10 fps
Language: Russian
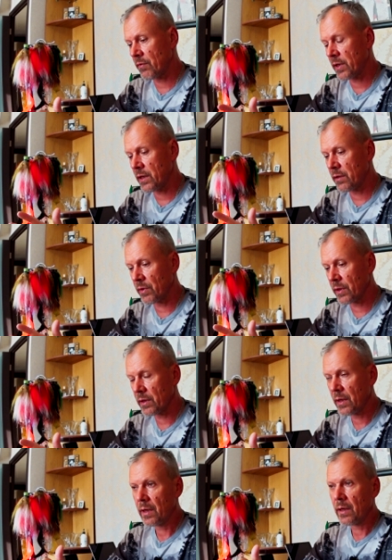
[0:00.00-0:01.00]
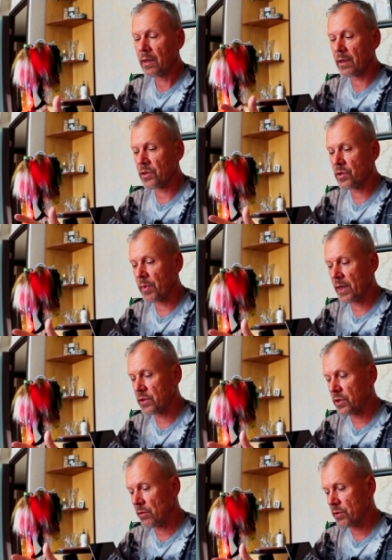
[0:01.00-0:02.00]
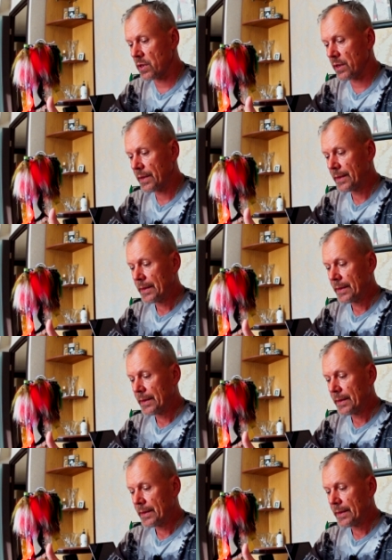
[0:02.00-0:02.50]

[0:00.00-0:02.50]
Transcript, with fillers: выкидывает, разжимает челюсти.